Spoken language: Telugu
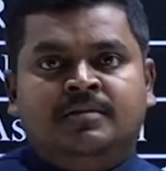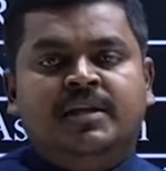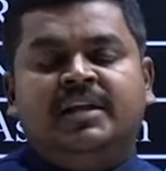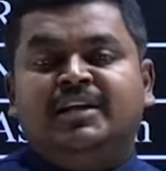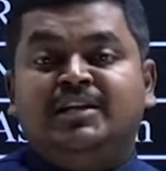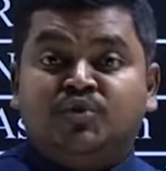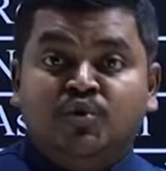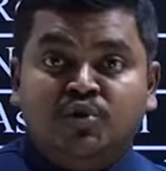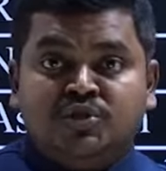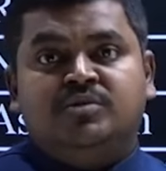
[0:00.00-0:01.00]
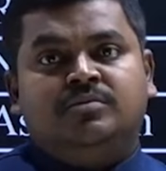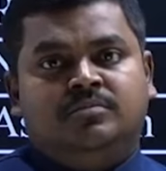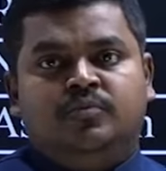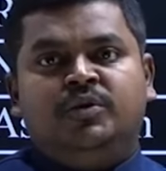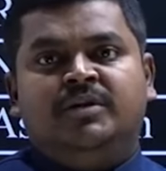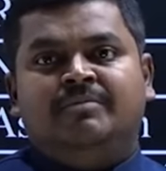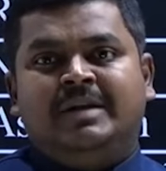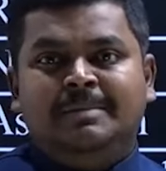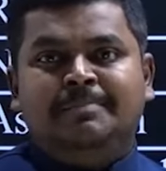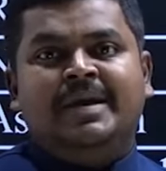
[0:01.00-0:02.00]
దేనికైనా సొల్యూషన్ ఉండడం
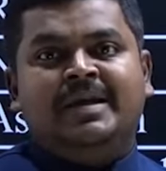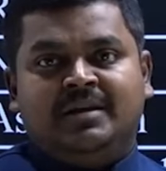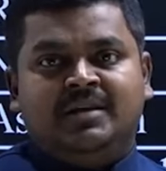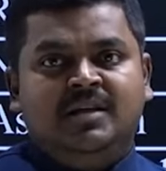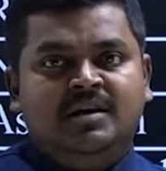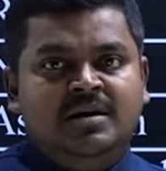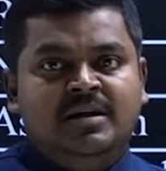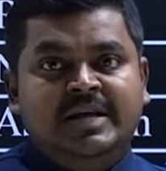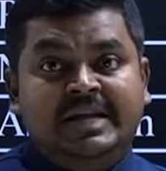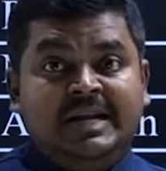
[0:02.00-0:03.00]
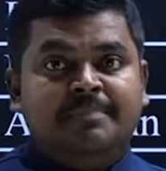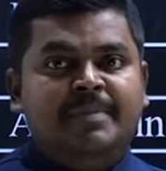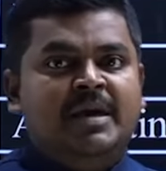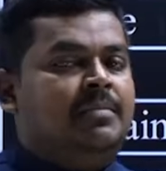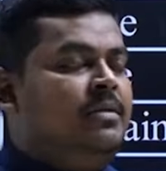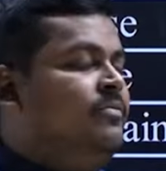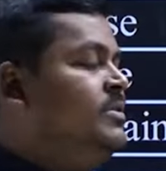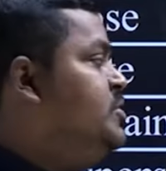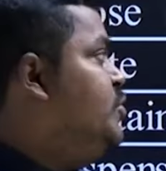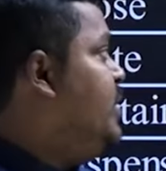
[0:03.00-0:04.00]
రీపేర్ కదా ఇర్రిపేరబుల్ విచ్ యూ